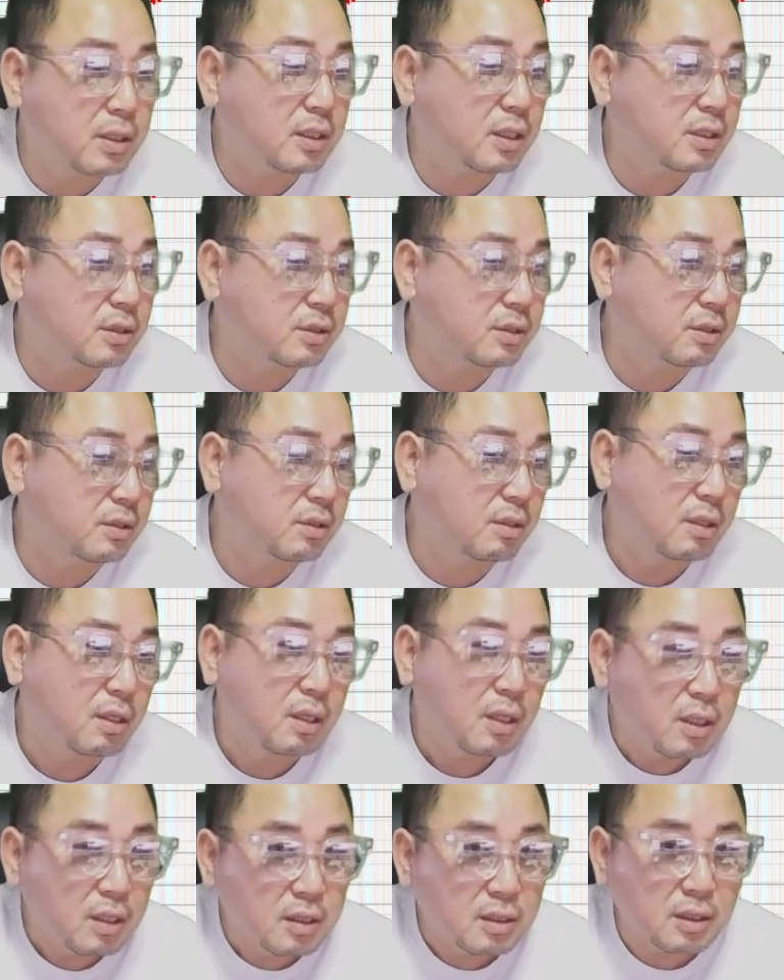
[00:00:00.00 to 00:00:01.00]
땄어.
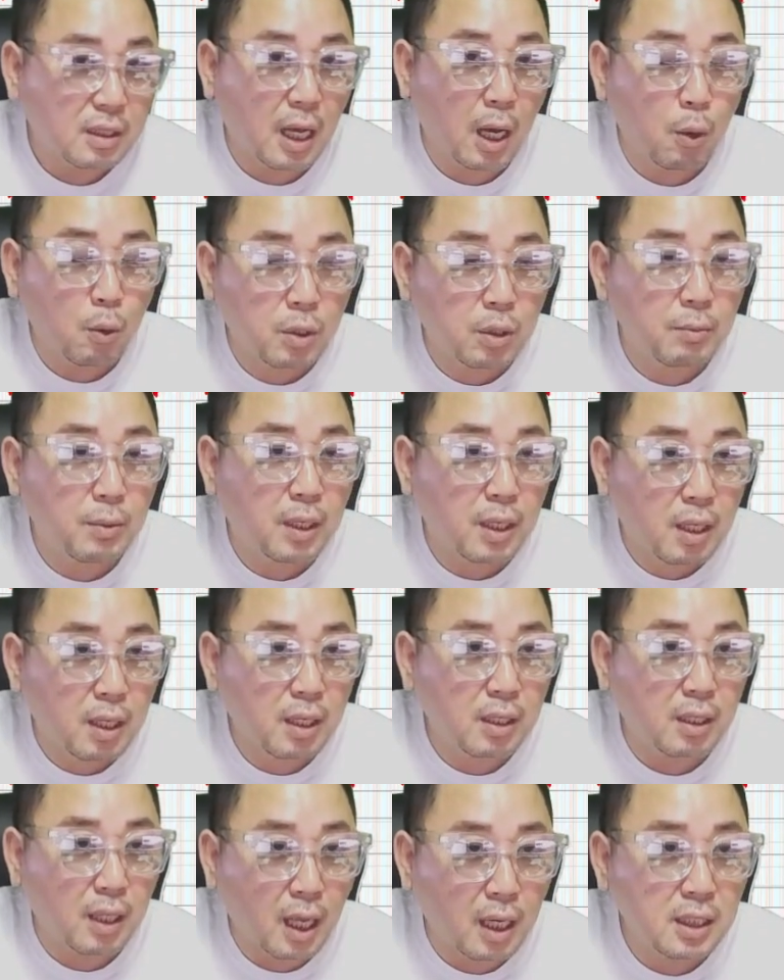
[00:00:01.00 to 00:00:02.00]
나오기만 해.
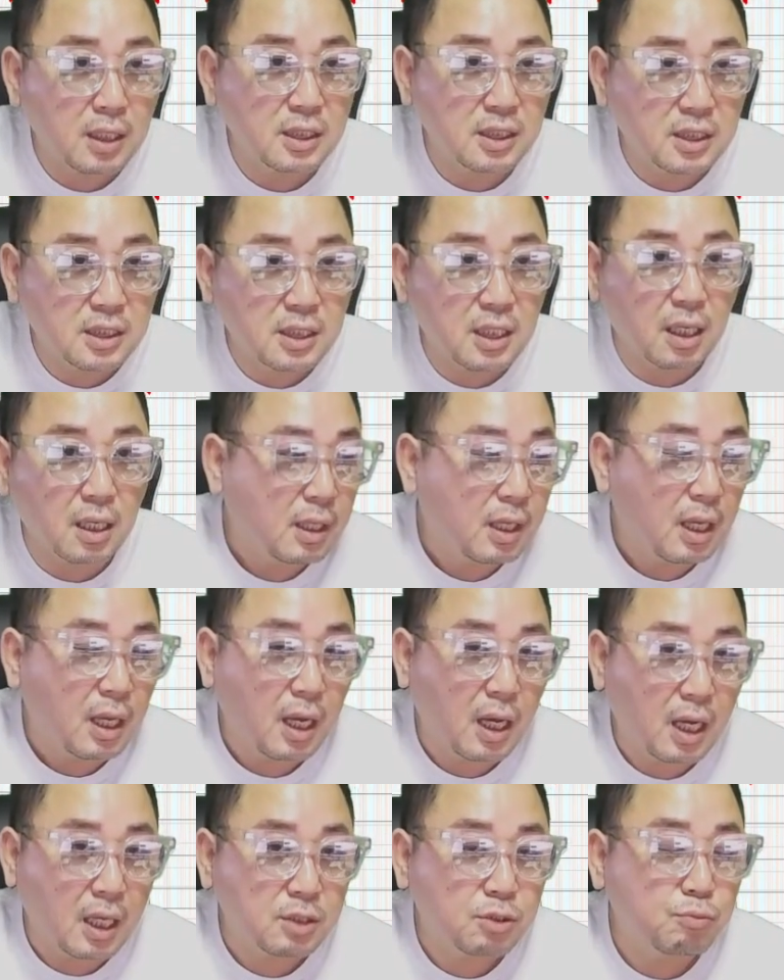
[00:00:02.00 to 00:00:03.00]
나는 이 시장
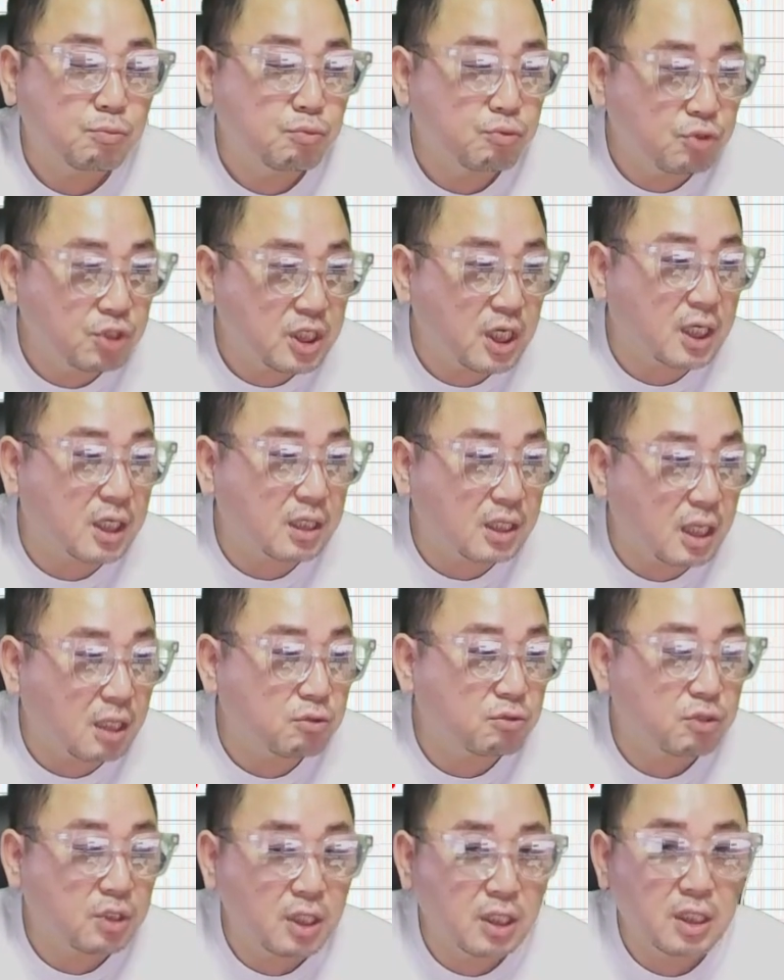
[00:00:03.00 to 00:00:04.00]
아주 무지하게 따
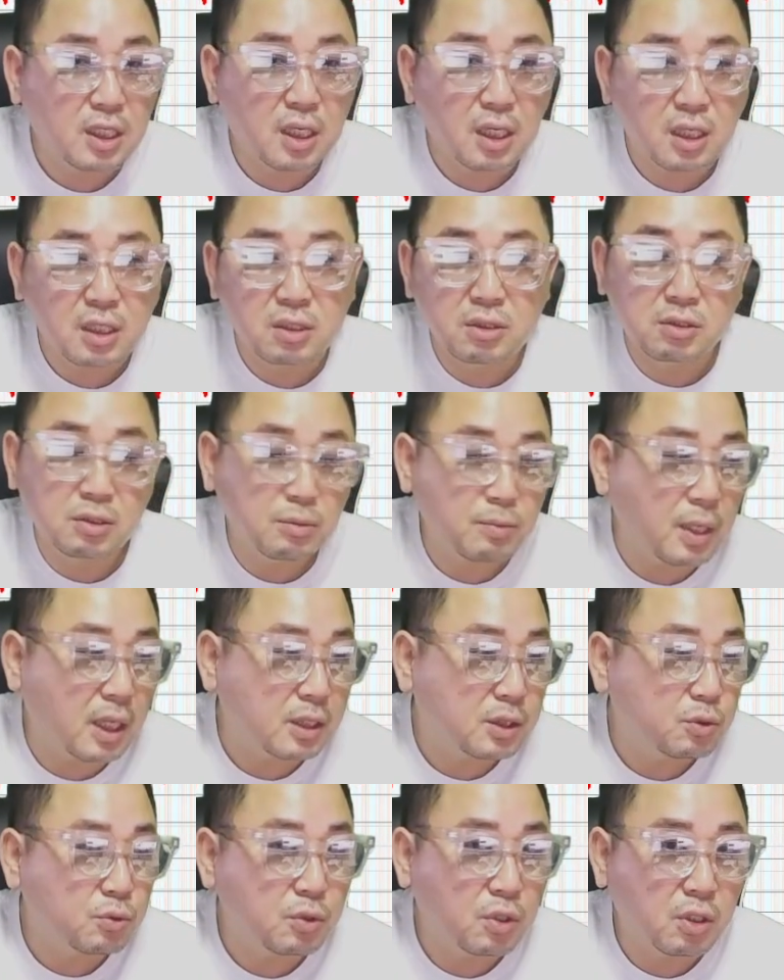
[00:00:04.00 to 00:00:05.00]
줄 테니까 그런지
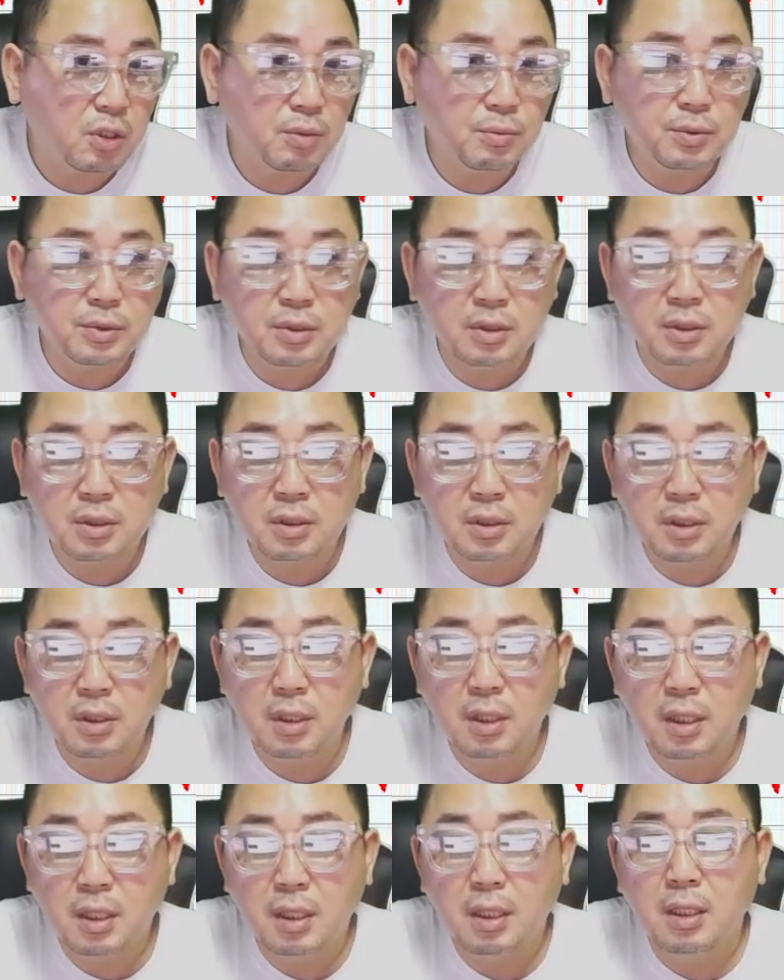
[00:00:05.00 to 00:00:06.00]
마시고 여러분들은
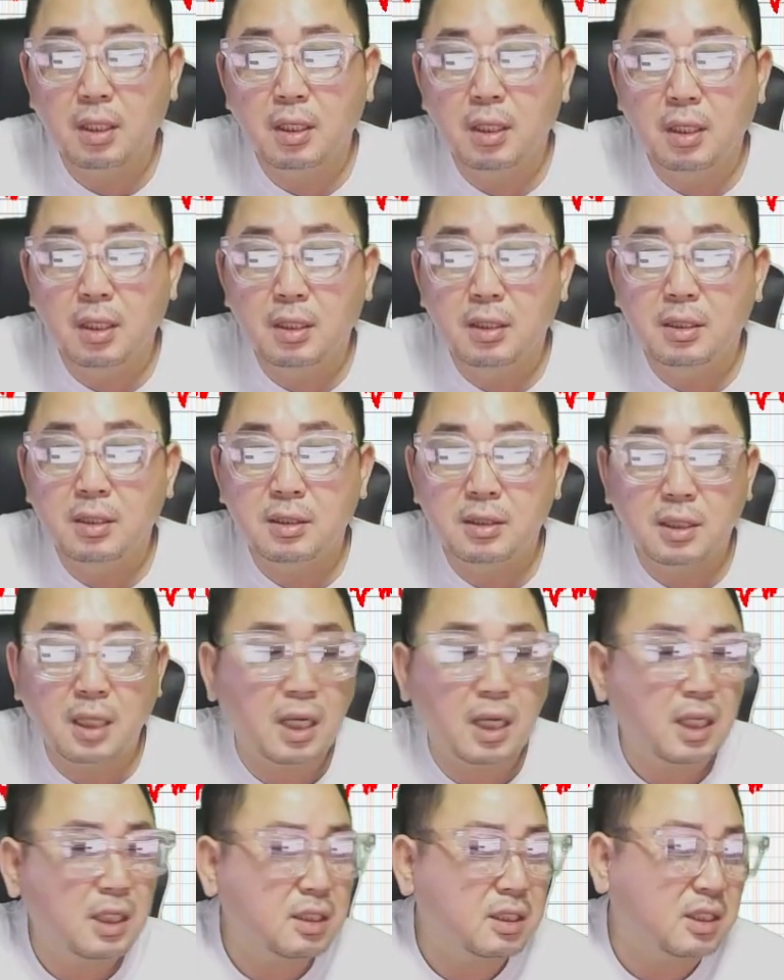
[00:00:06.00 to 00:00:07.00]

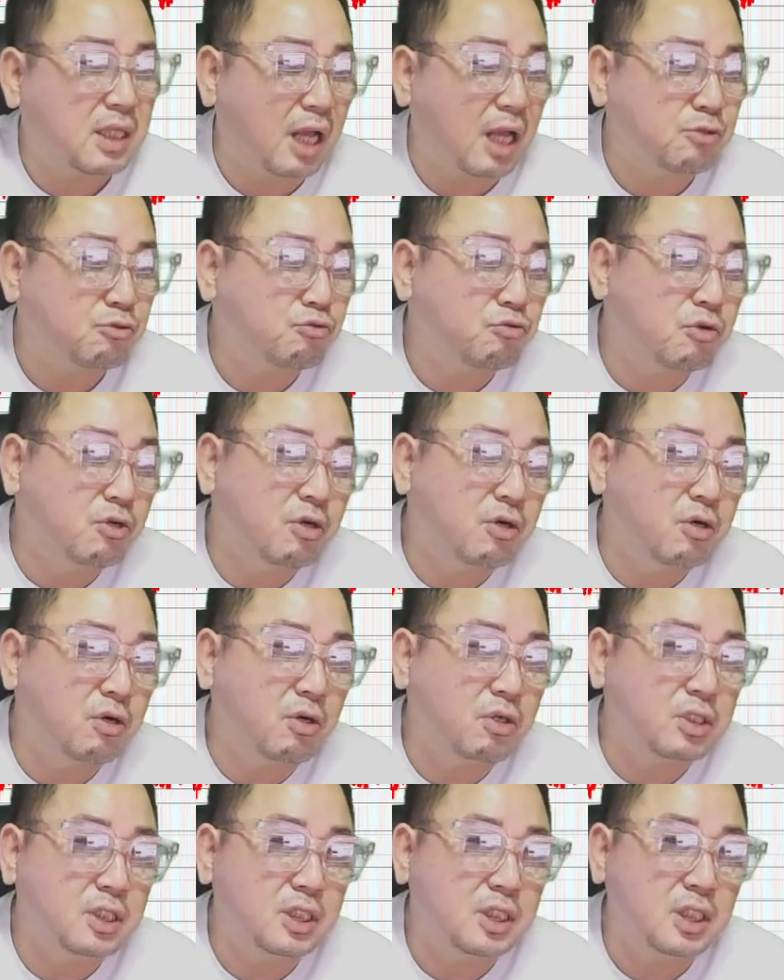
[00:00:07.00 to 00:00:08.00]
딴 애들은 다
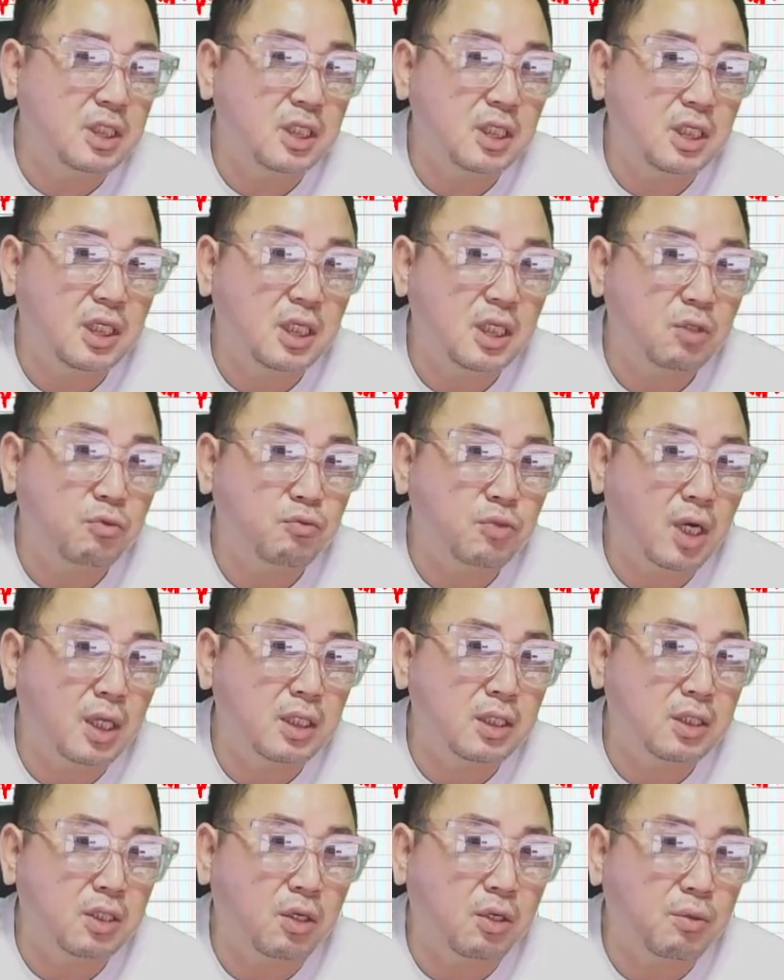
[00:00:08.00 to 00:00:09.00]
죽어. 이, 이
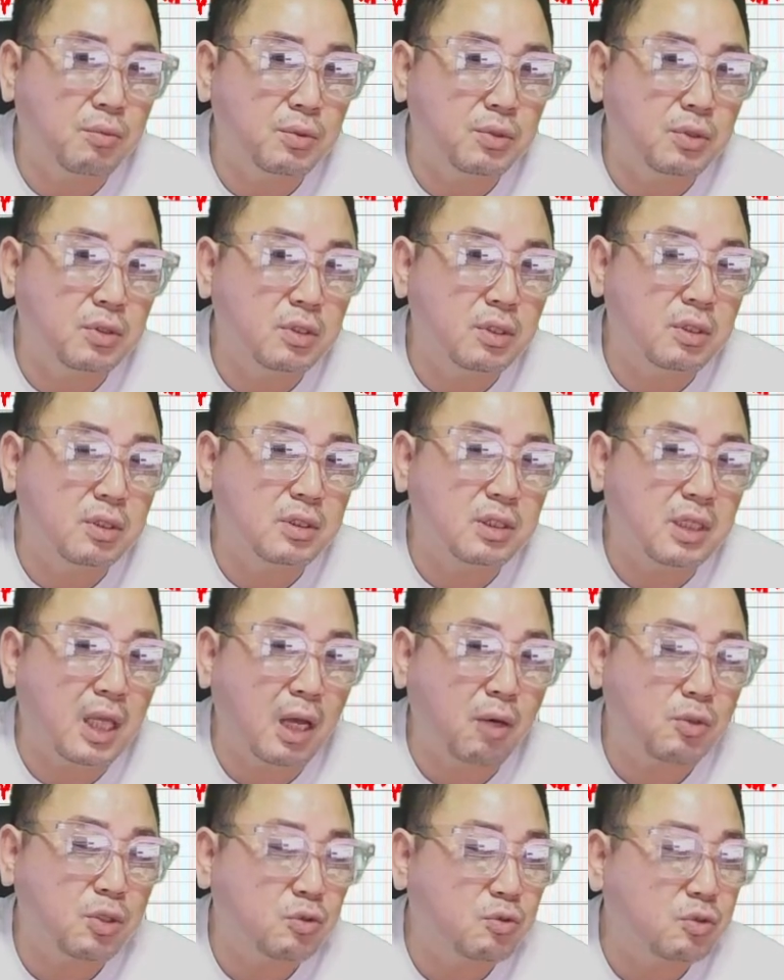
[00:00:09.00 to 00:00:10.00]
구간 여러분들
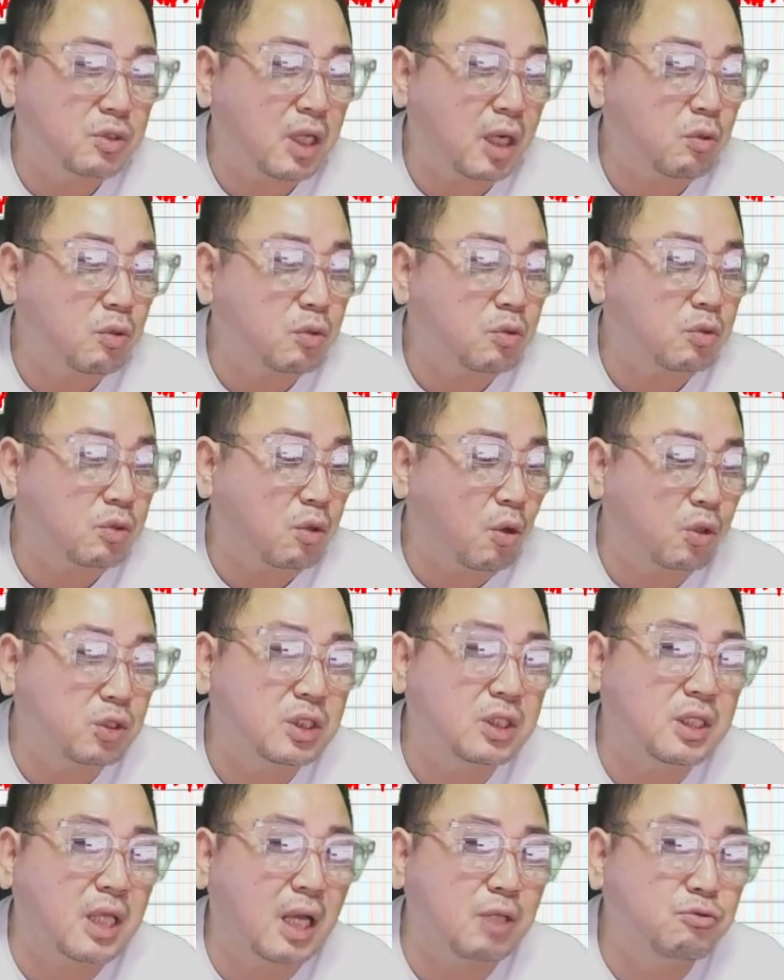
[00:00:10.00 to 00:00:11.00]
따고 있고 따고 있고
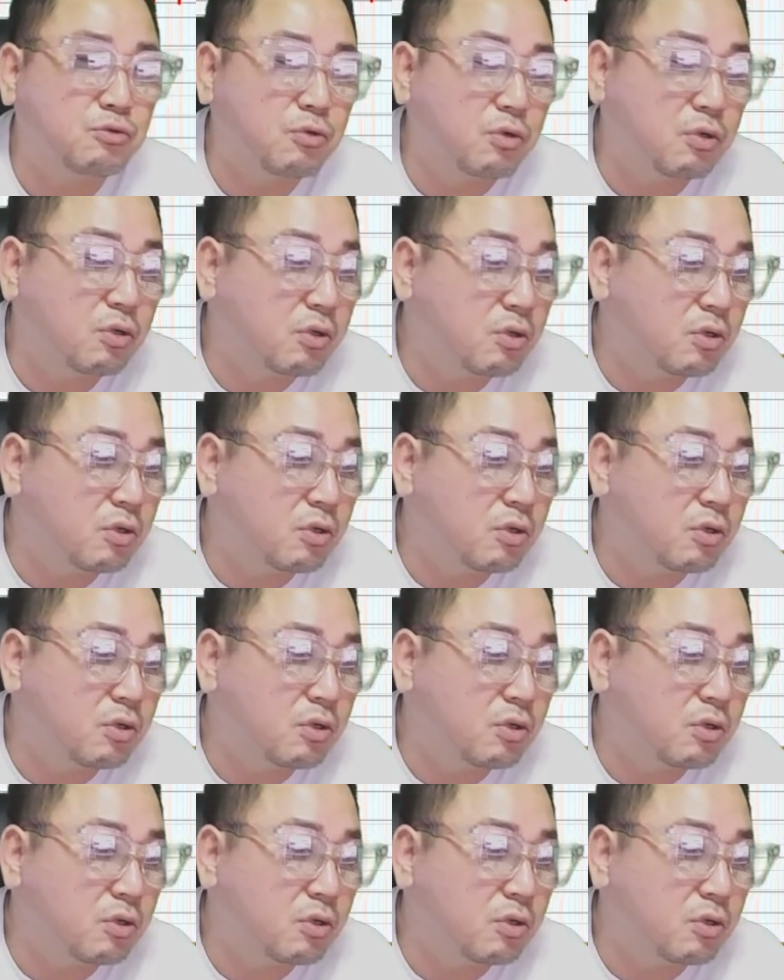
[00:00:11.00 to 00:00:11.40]
거진 다 죽어.